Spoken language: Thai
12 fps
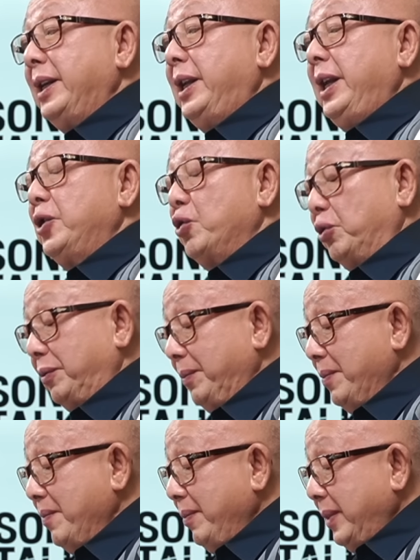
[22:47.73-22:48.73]
ที่สุด
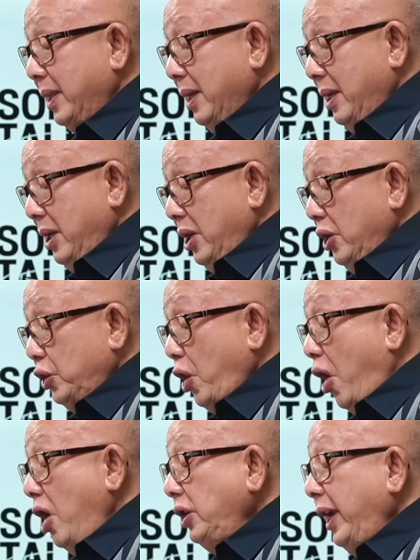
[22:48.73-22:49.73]
2.